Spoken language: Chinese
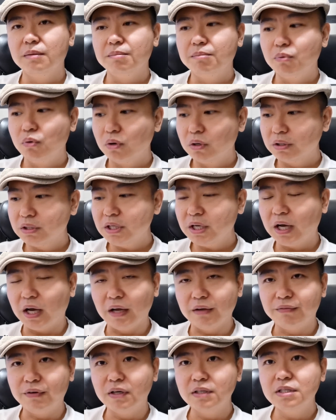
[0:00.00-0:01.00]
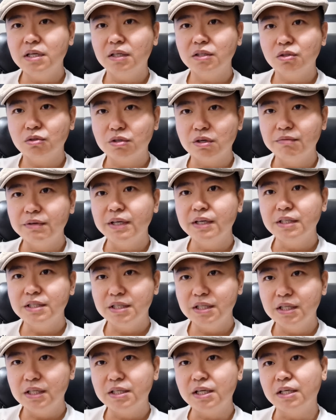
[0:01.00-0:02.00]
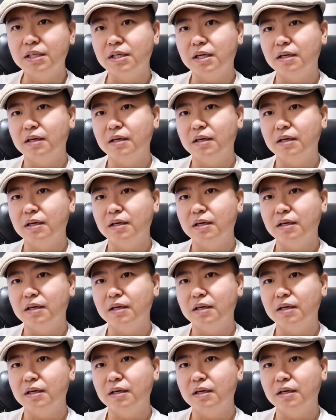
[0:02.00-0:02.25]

波罗的海方向就成为一个新的战场